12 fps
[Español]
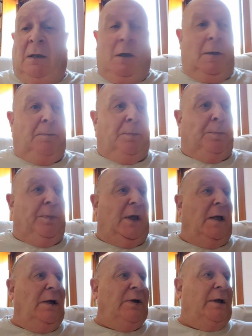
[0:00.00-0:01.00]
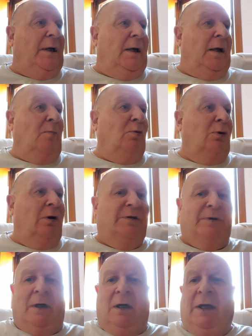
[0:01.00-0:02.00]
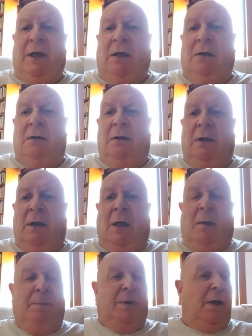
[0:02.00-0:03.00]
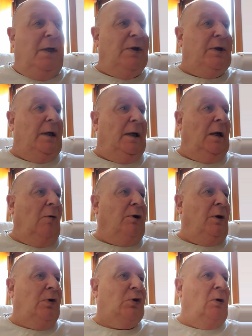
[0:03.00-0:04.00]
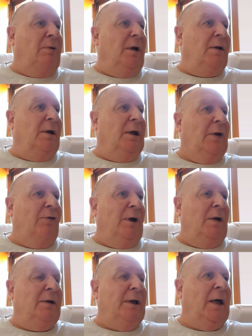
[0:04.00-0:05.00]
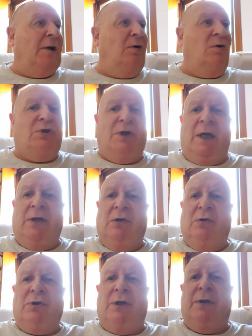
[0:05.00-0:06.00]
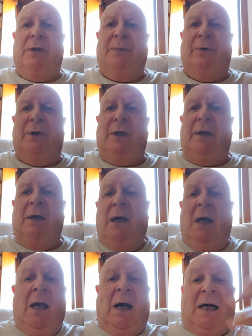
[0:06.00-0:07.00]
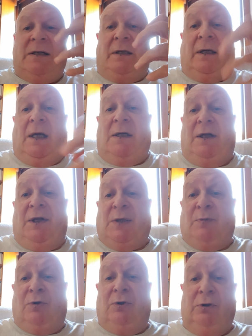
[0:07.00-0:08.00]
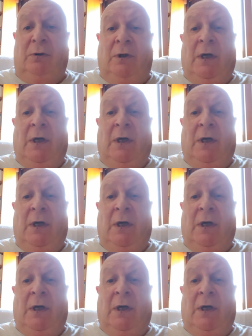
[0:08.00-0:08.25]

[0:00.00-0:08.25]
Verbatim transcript: Eh, piensa el muro de Berlín, piensa la Unión Soviética durante años y años en el poder hasta que se desmontó.